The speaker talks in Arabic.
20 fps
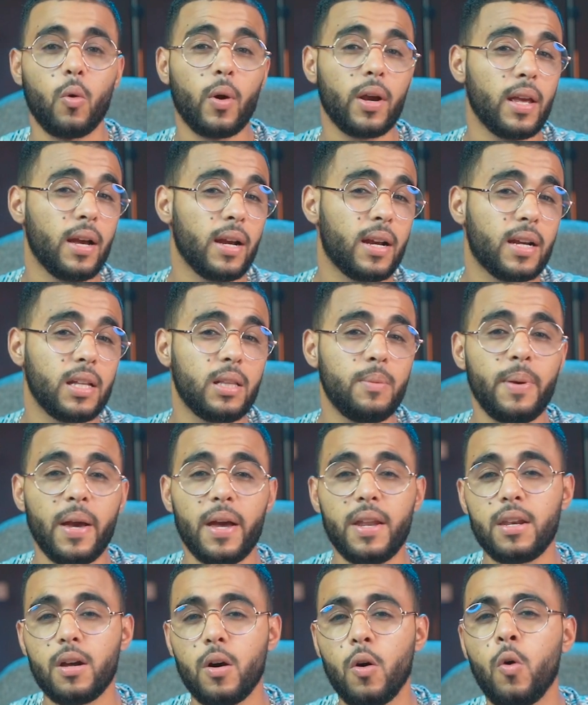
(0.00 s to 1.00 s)
وغيأكد
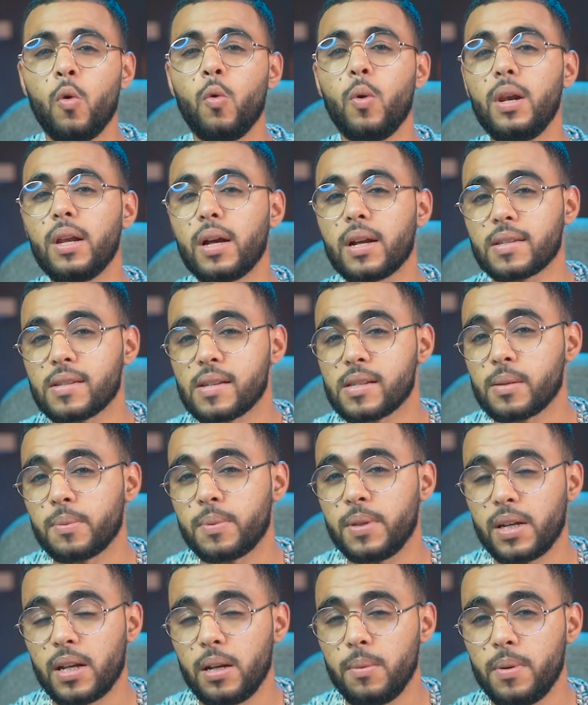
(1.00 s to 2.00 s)
بانه هو اللي
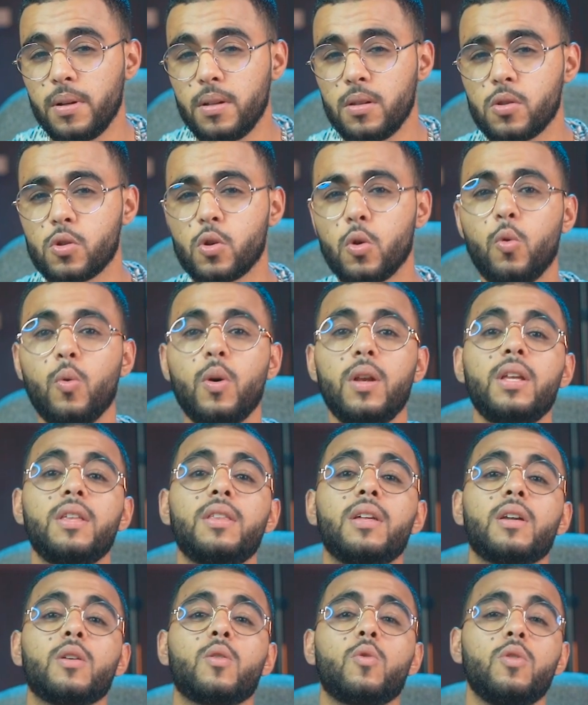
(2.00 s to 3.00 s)
اغتصب ديك البنت وهو اللي
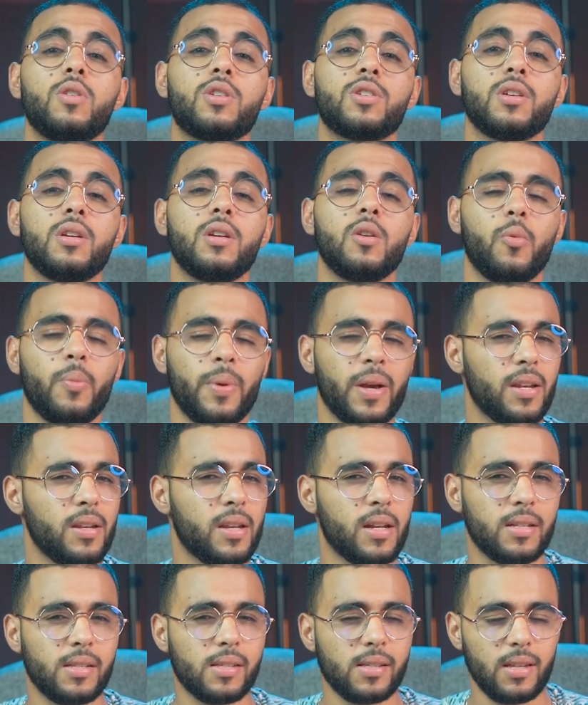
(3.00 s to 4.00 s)
دار كلشي وبان
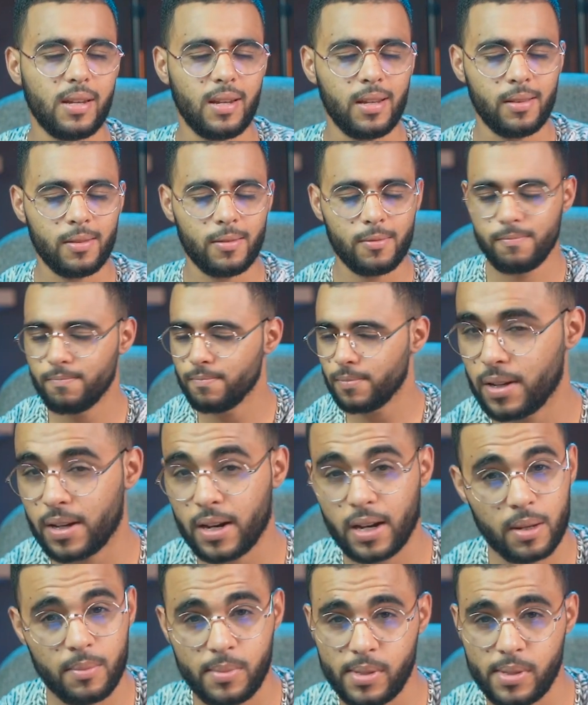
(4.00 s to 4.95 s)
هاد السيد راه